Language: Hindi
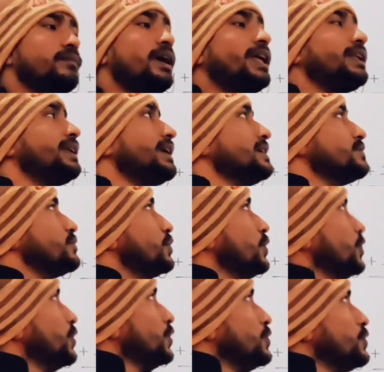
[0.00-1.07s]
वेरी नाइस
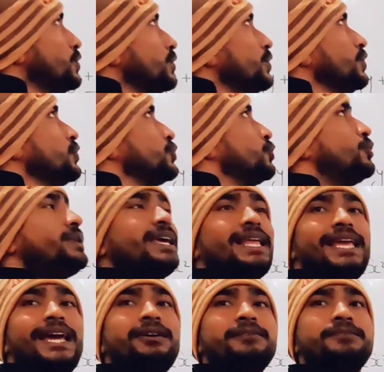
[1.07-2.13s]
शुरू किया
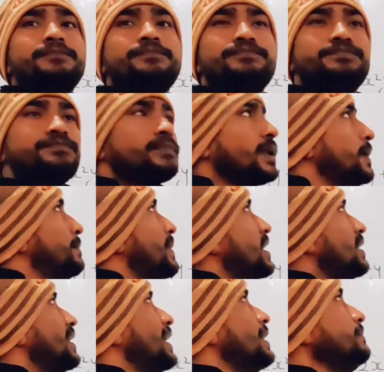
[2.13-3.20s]
जाए
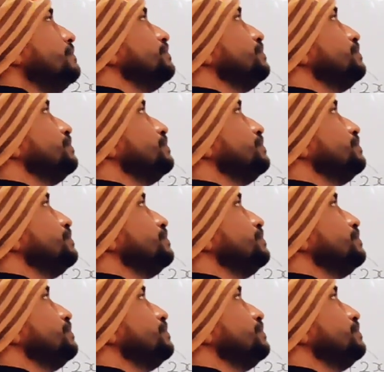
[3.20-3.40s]
पक्का